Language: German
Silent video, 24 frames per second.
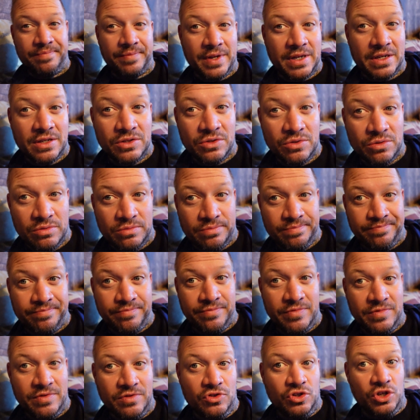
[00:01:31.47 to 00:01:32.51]
Also
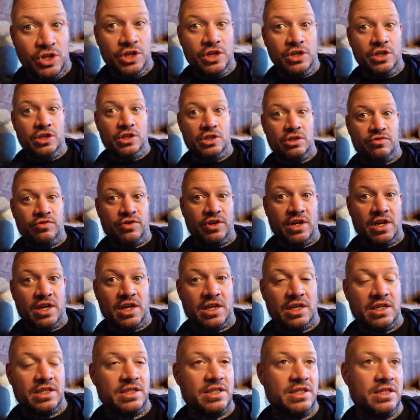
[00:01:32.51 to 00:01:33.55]
den nicht
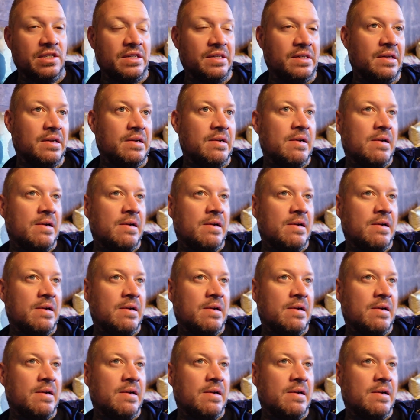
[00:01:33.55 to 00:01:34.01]
vernachlässigen.